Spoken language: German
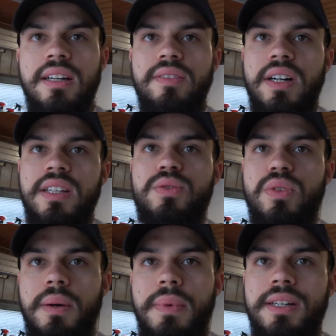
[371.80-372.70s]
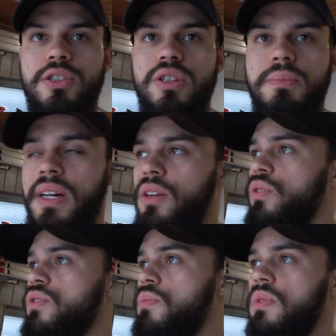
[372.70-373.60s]
war nicht so dramatisch, in meinen
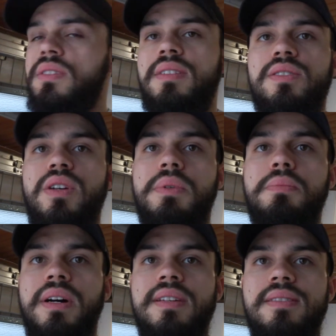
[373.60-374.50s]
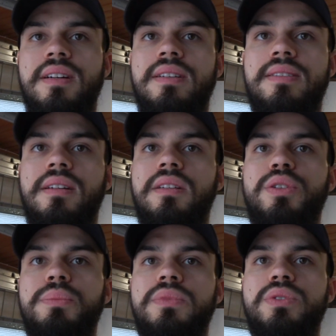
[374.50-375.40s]
Augen zumindest. Also habe ich einen Preisnachlass
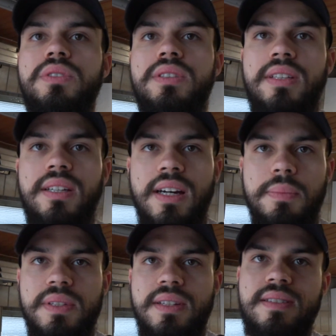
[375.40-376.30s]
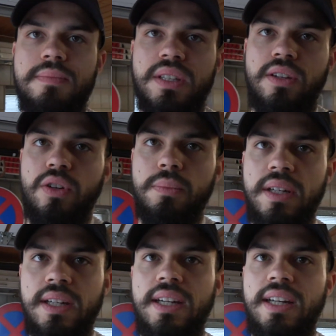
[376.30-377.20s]
angenommen und habe das Ganze mitgenommen,
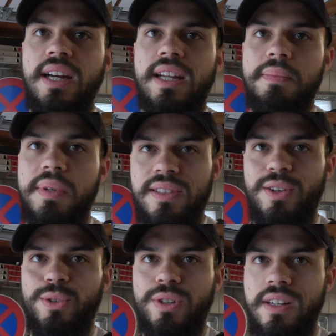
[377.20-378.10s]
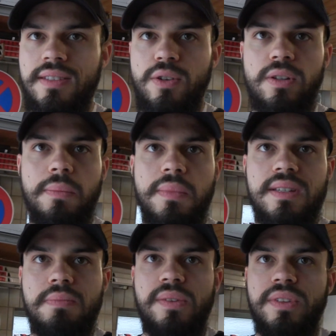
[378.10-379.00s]
damit das Auto dann jetzt auch
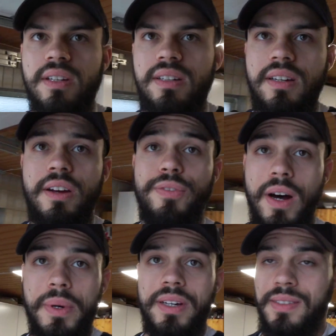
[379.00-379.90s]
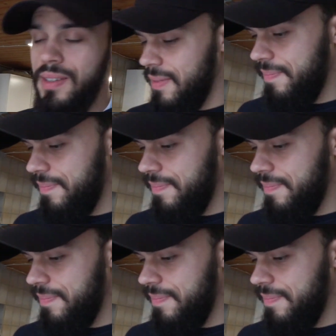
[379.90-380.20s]
demnächst mal wieder fahrbereit ist.